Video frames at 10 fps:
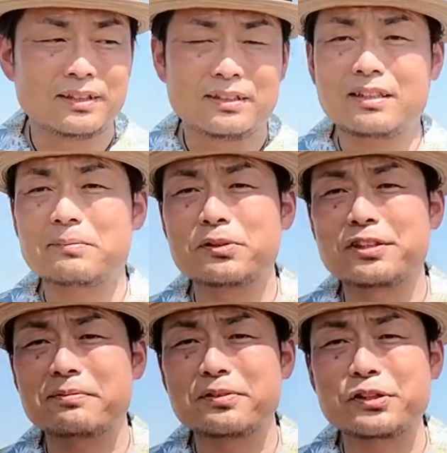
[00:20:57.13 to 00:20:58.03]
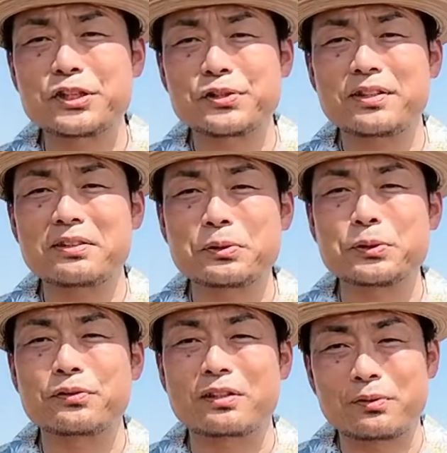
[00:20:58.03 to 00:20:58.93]
だから僕自分の父親のこ
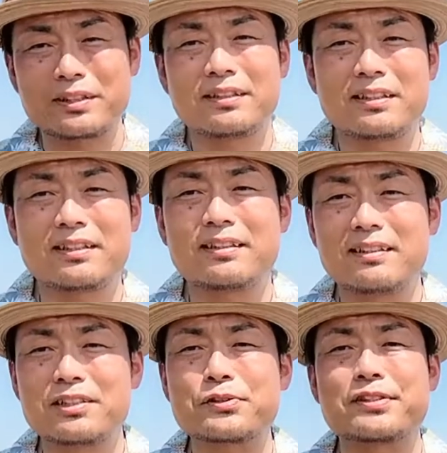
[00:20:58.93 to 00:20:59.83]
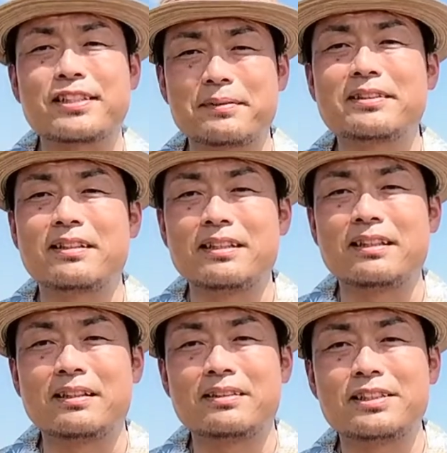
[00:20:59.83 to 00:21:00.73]
ととかこうやってラジオで喋ったり、